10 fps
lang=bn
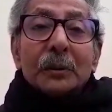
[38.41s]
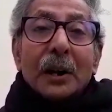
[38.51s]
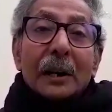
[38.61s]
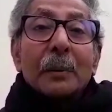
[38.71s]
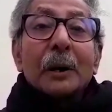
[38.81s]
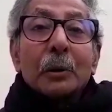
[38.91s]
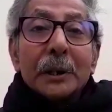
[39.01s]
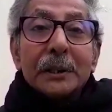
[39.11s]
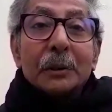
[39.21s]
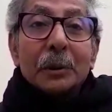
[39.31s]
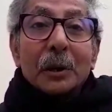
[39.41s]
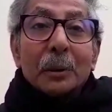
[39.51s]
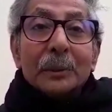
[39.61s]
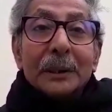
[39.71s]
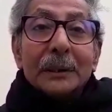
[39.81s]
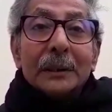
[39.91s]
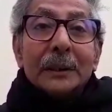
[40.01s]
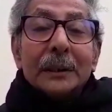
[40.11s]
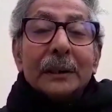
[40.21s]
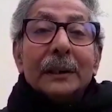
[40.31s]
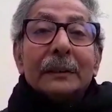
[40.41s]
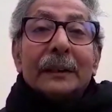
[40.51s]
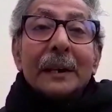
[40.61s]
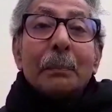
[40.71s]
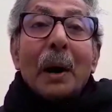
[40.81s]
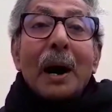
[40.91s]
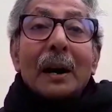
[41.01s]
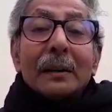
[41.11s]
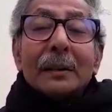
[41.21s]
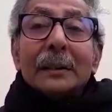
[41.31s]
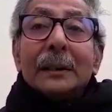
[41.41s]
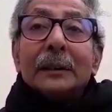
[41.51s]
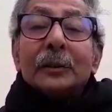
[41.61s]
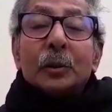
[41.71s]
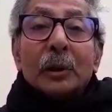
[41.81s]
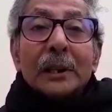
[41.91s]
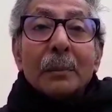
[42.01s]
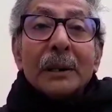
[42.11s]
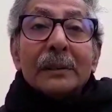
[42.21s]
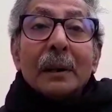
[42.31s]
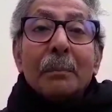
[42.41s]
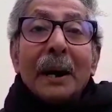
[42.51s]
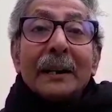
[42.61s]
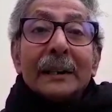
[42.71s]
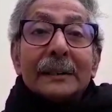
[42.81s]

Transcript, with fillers: সাড়ে বারো কেজি করে হবে সেই বার চলে যাবে রিজার্ভ ব্যাংকের